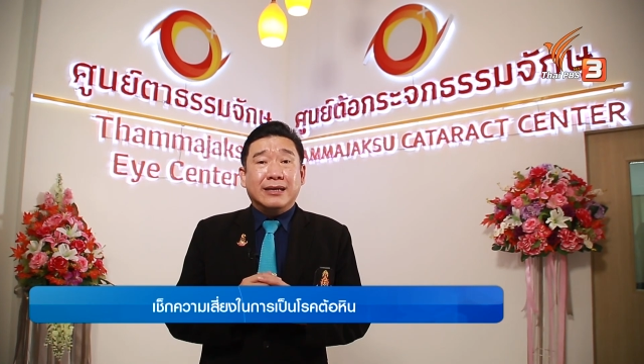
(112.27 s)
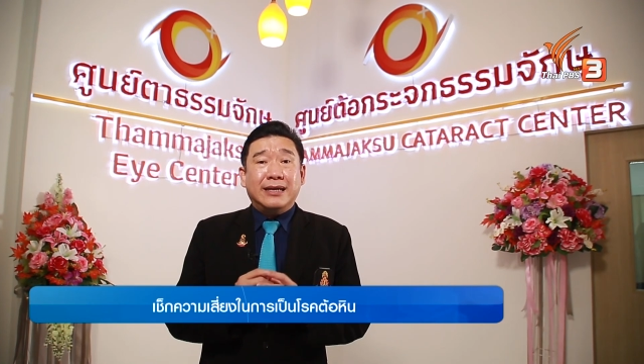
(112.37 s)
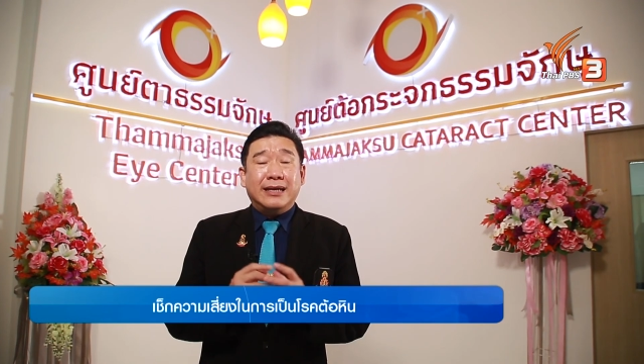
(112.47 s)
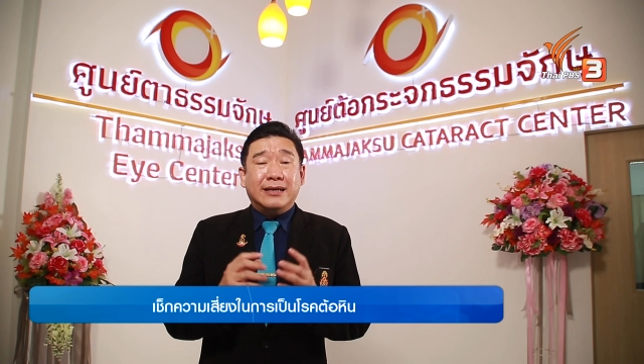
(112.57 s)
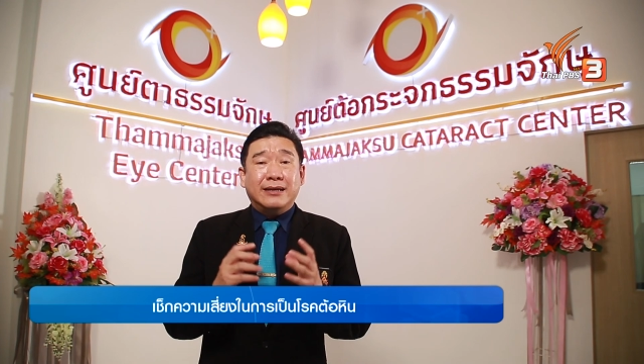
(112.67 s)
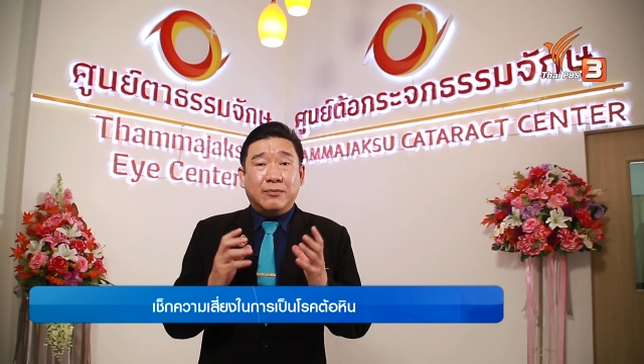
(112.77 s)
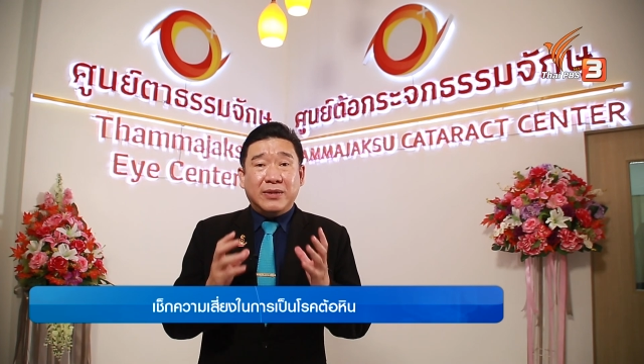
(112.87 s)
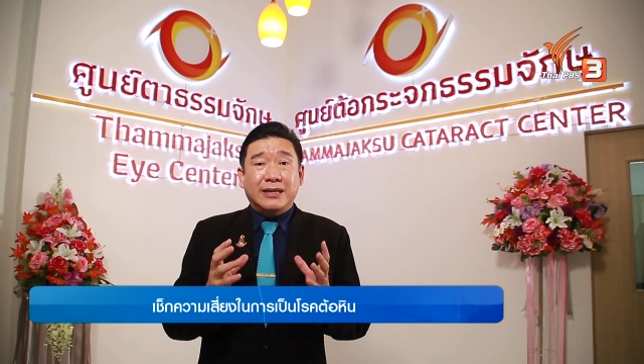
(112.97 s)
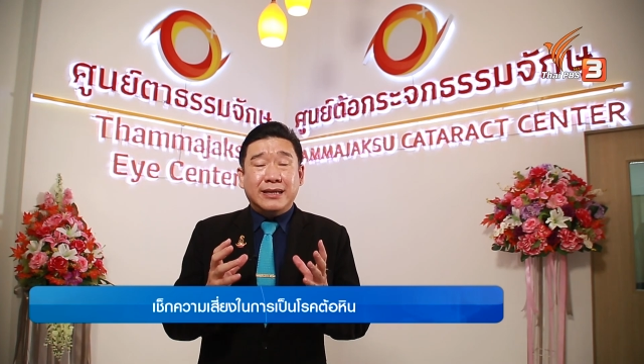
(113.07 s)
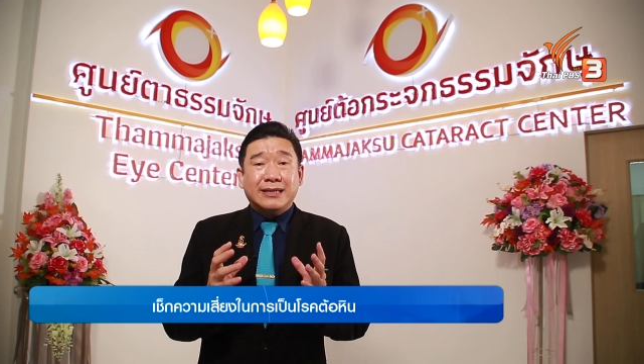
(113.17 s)
ที่เครื่อง
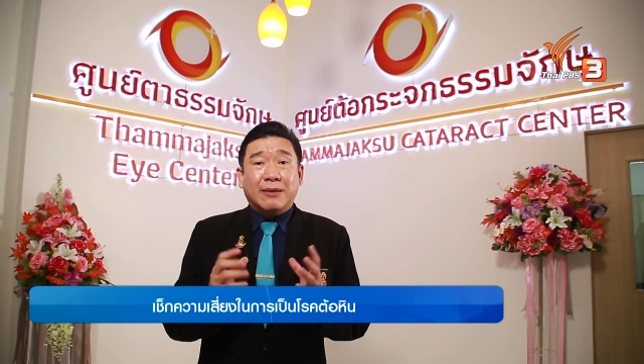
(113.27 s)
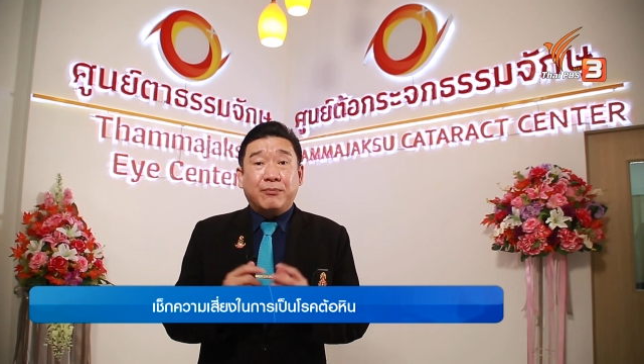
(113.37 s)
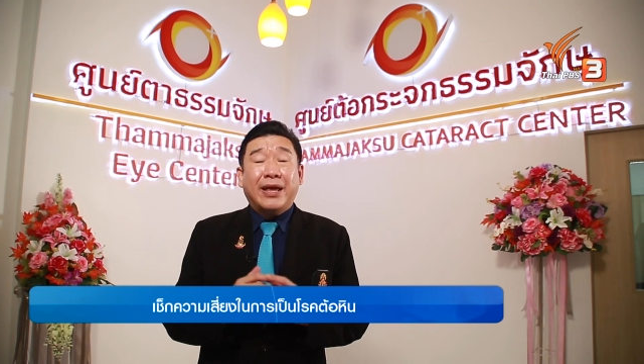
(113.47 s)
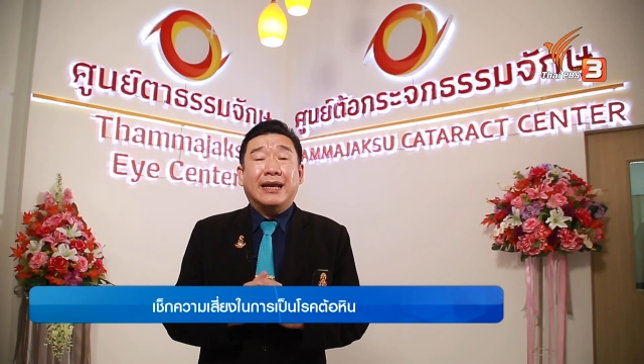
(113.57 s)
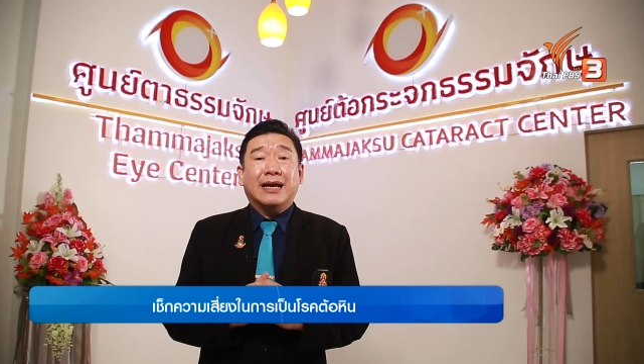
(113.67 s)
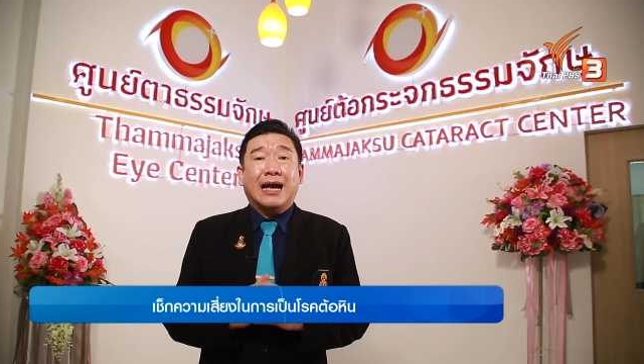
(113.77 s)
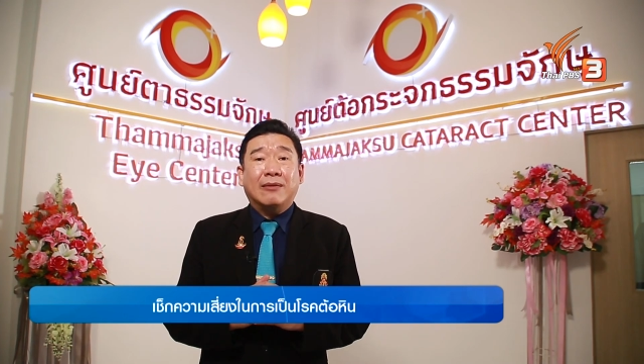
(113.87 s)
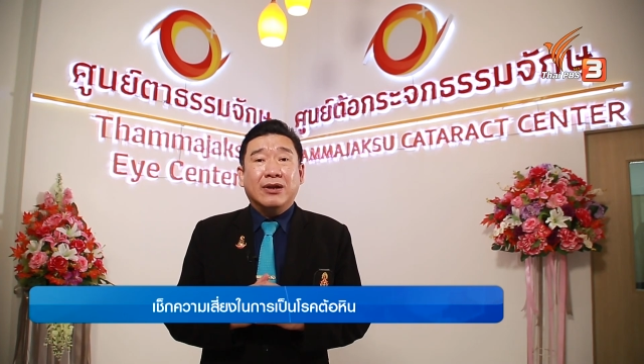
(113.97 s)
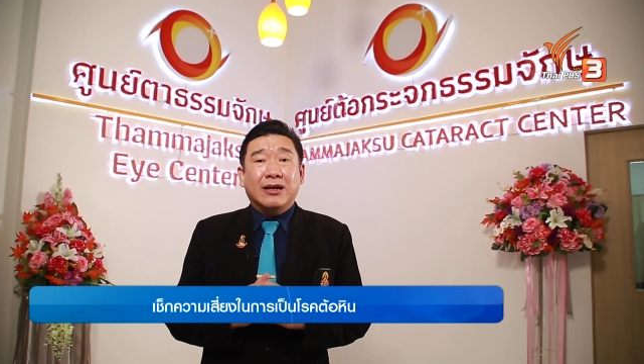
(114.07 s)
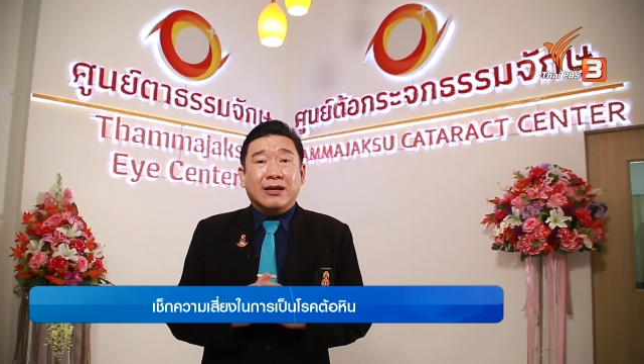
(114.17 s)
มือที่จำเป็นนะค
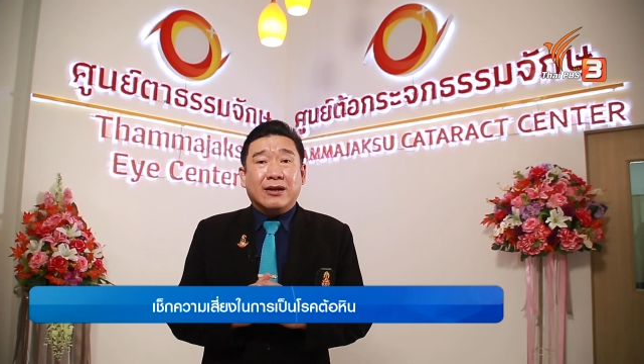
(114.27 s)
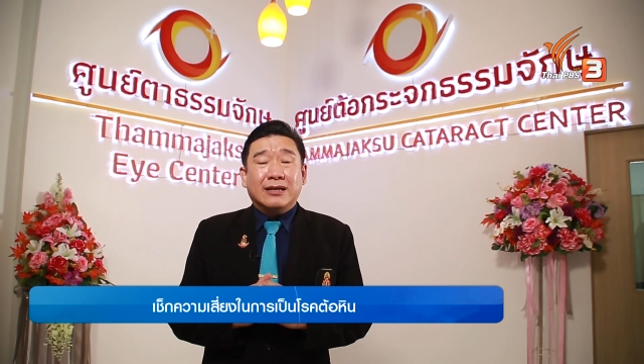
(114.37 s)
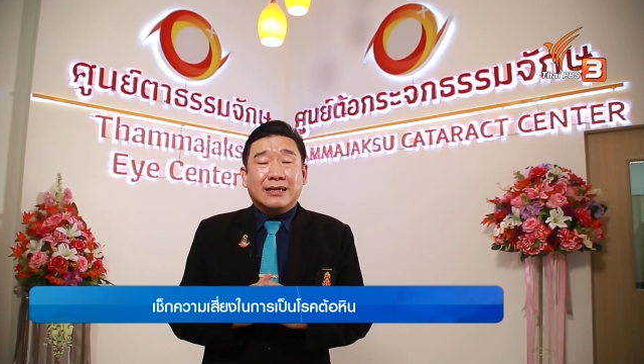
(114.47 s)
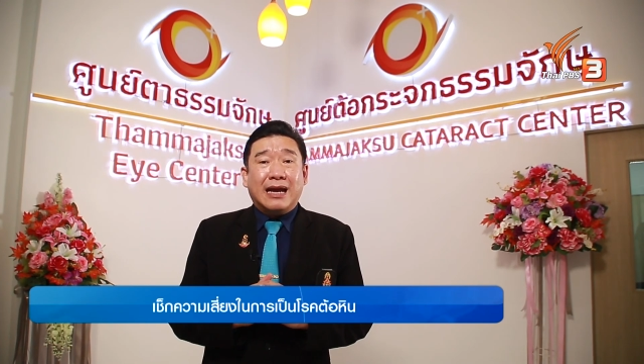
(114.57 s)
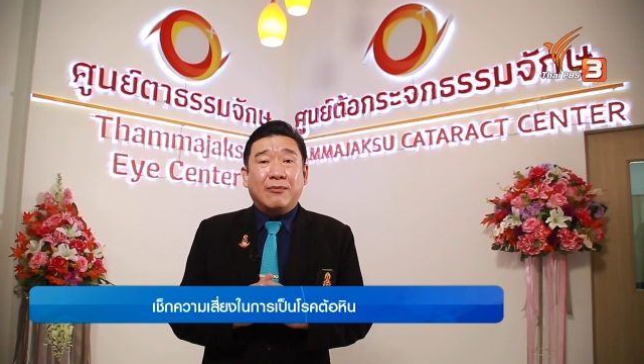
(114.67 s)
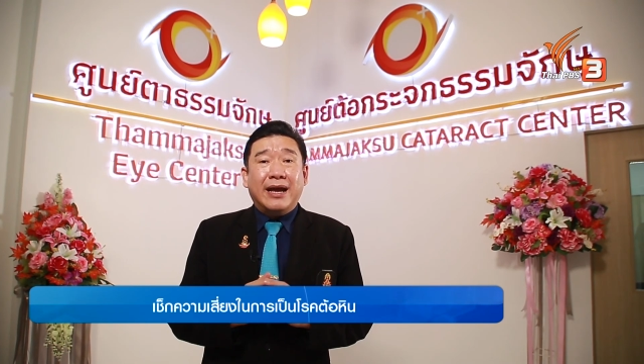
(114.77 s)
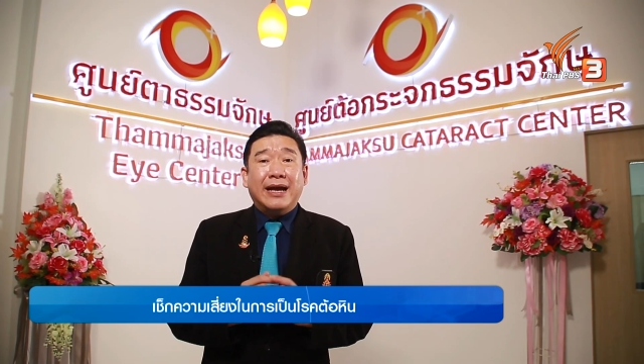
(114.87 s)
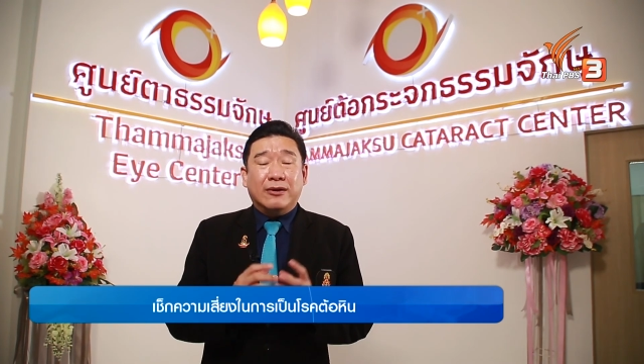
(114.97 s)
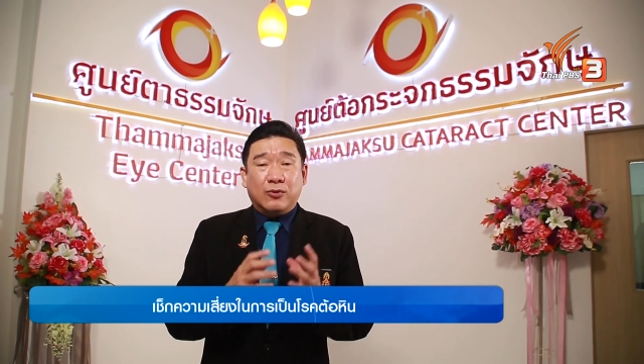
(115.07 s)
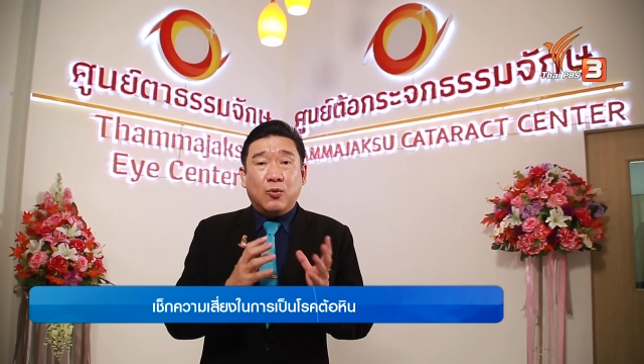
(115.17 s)
รับก็จะทำให้
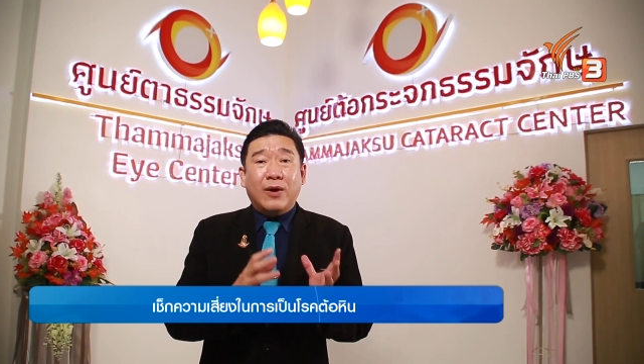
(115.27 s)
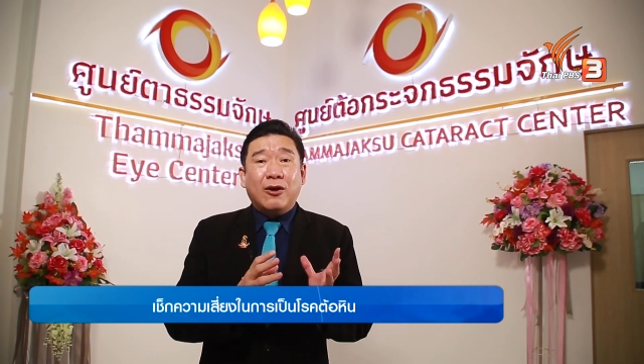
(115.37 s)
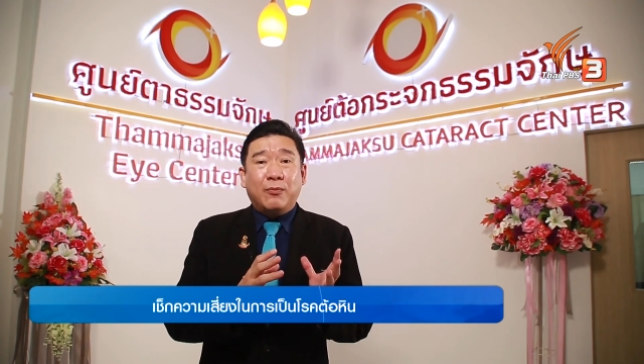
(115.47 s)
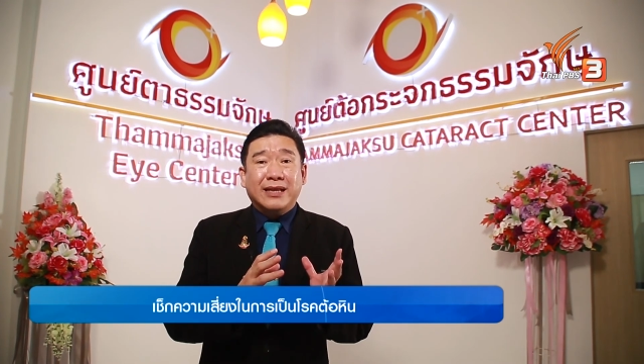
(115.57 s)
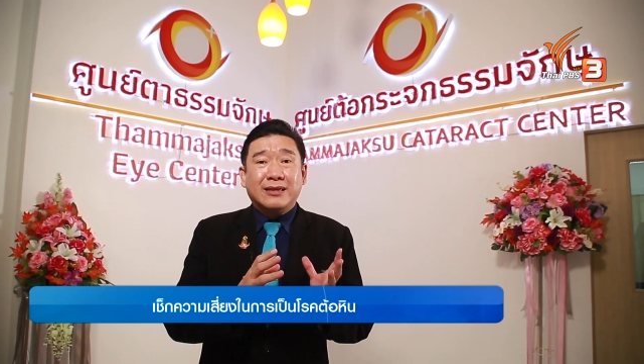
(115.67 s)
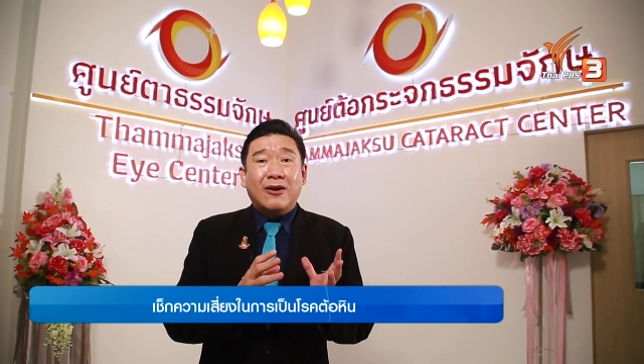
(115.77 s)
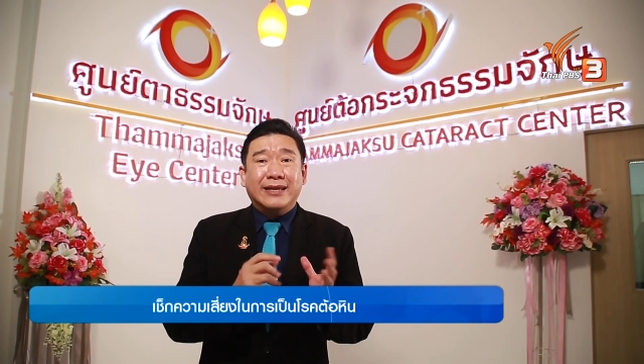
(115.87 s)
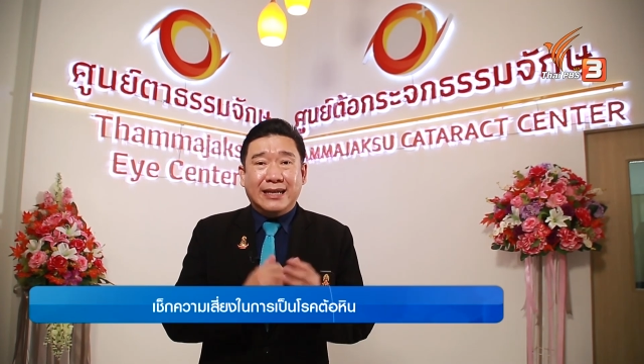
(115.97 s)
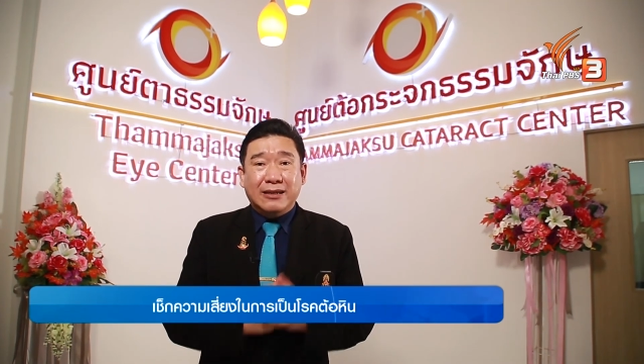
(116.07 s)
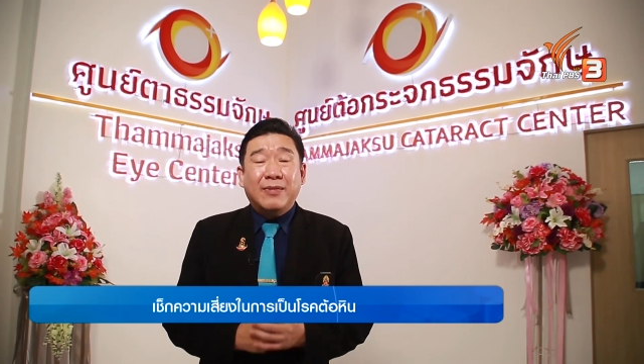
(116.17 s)
รู้ว่าเราเป็นต้อ
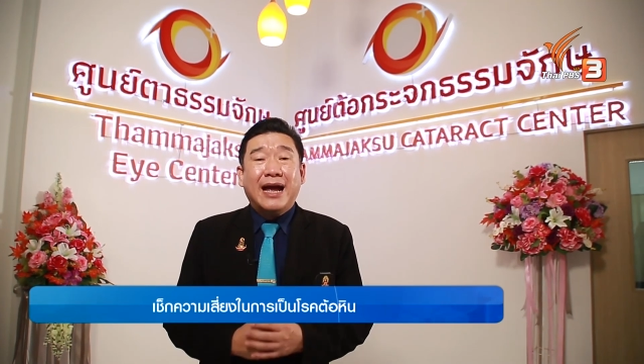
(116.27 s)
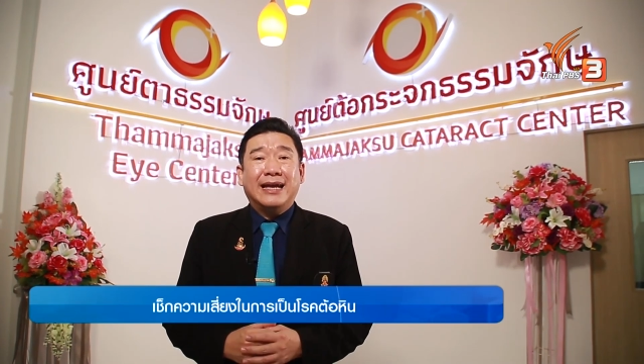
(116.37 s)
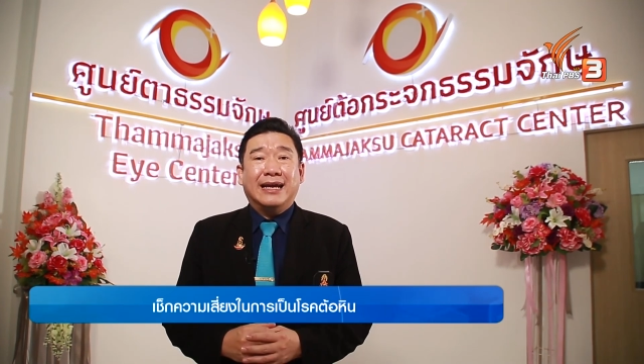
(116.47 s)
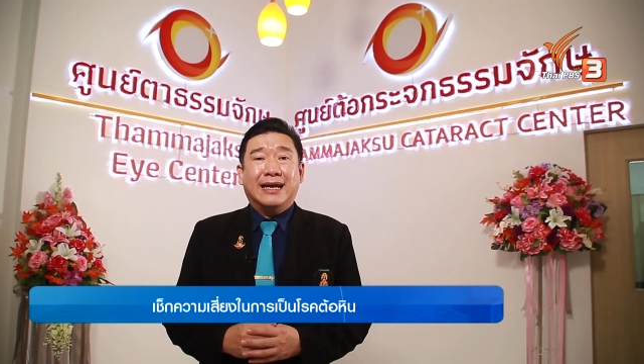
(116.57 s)
หินหรือไม่